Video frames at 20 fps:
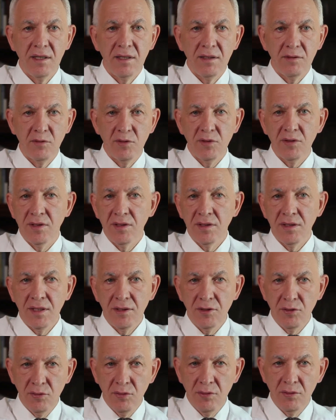Нужно
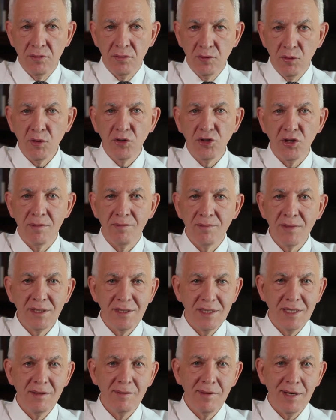сказать, что то, чем мы
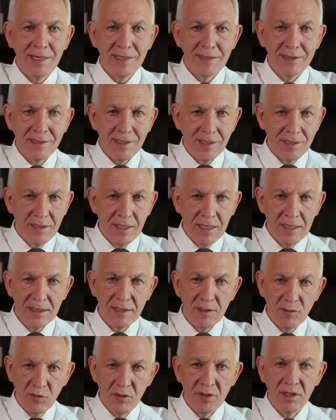занимались тогда,
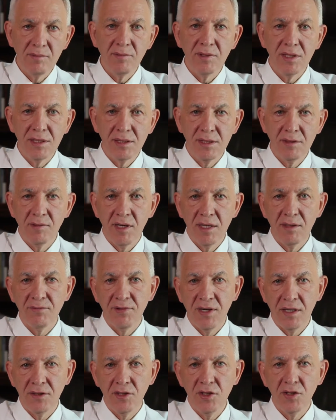сегодня мы называем
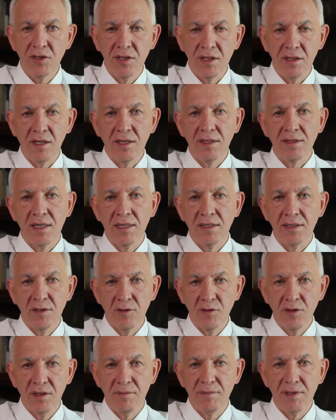фактически
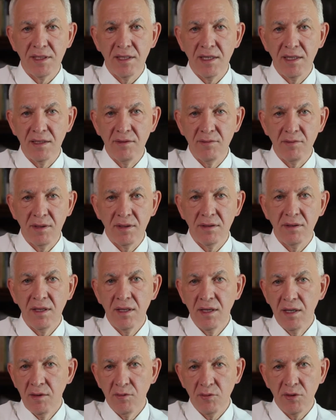трансляционными исследованиями.
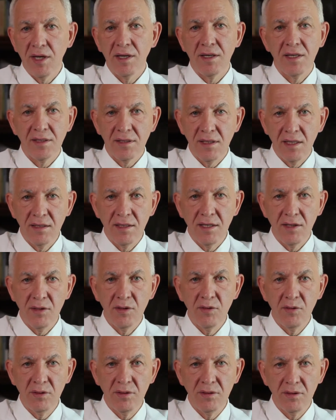Вот так я стал
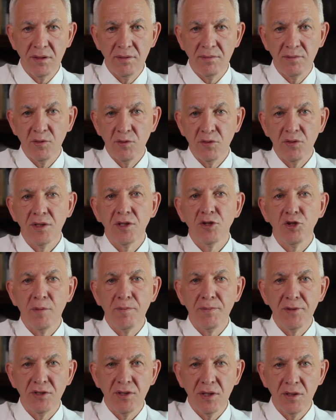кардиологом. Нужно еще
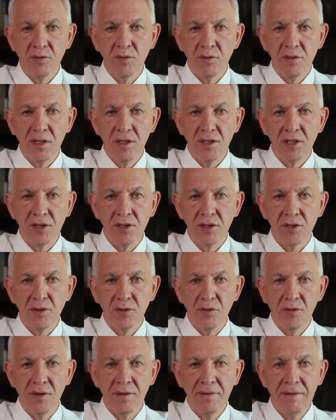подчеркнуть, конечно,
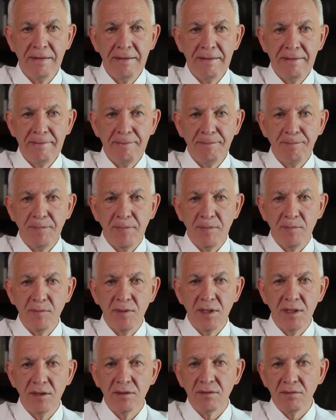что
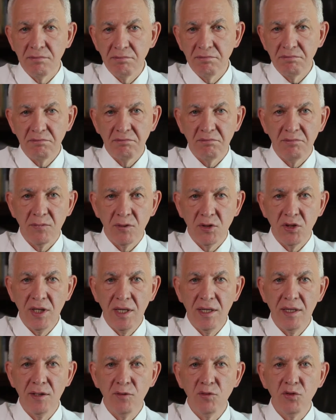мы
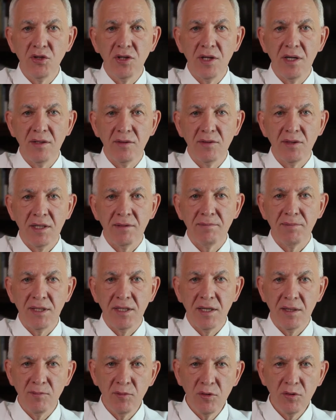жили и учились в
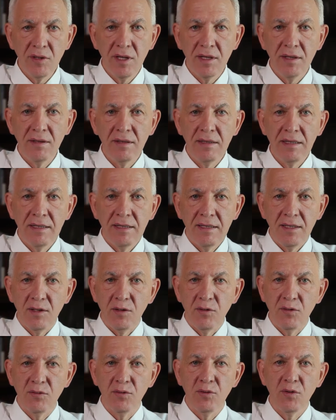Санкт-Петербурге,
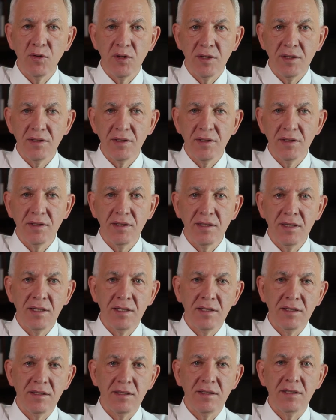в городе,
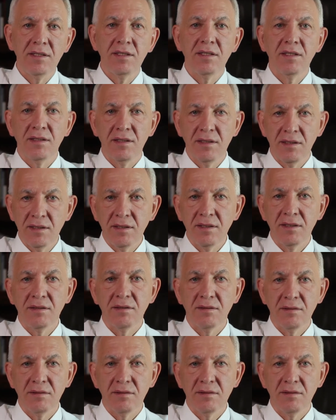где и э,